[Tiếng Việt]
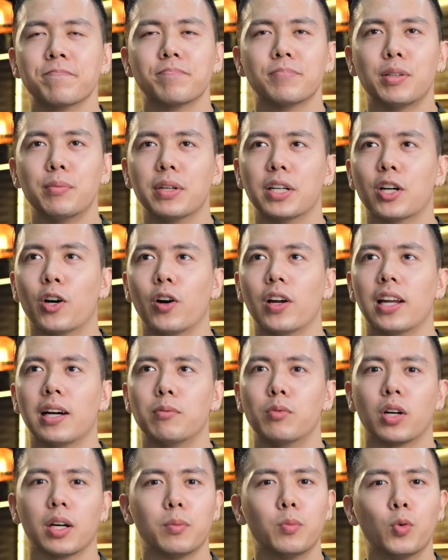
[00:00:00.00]
mà mình gọi là
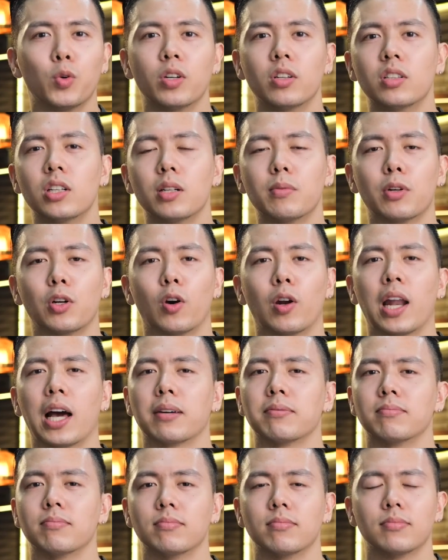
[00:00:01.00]
một cái mùi hương của nó
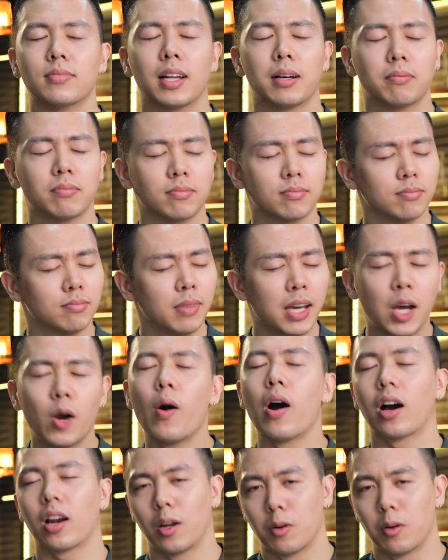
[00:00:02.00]
làm làm mê hoặc